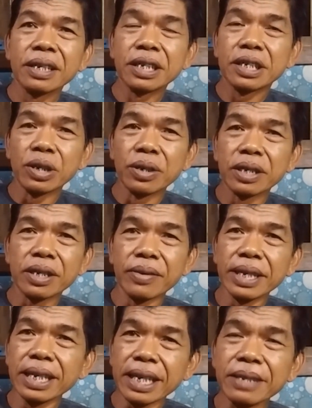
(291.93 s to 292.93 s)
gedung-gedung
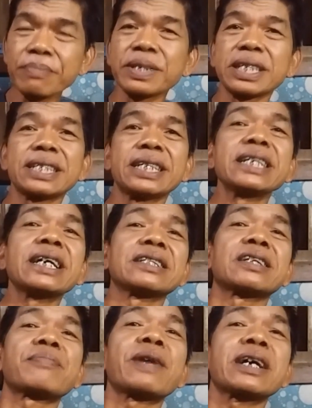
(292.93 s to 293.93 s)
ini nanti bisa jadi
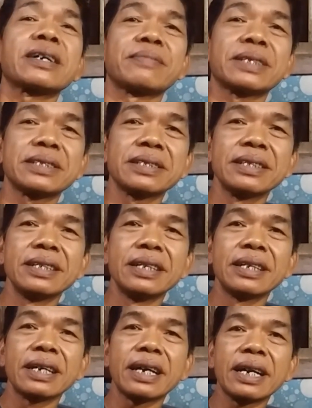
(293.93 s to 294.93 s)
nggak terpakai mas
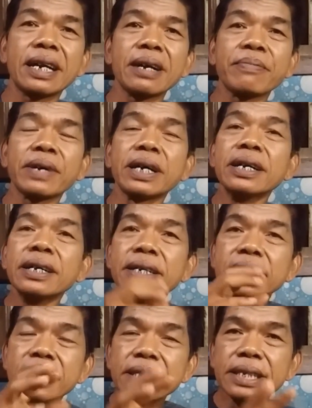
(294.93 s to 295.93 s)
karena apa
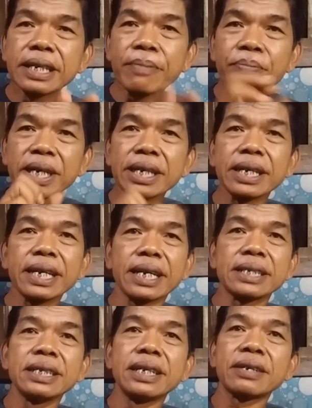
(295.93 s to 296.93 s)
didapat dari
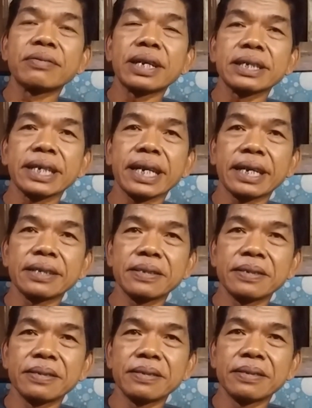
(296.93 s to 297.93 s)
hasil yang kurang sehat
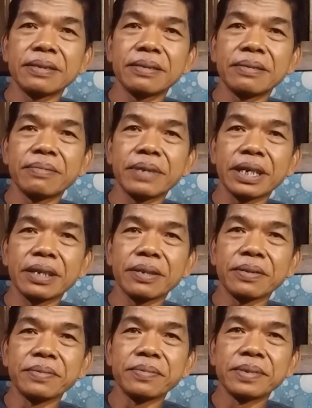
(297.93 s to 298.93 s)
begitu
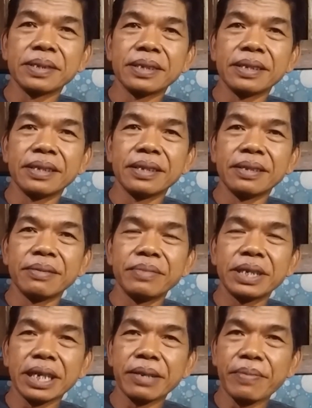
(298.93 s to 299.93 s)

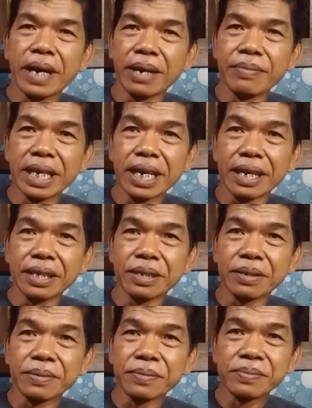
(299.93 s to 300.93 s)
bisa dipahami nggak itu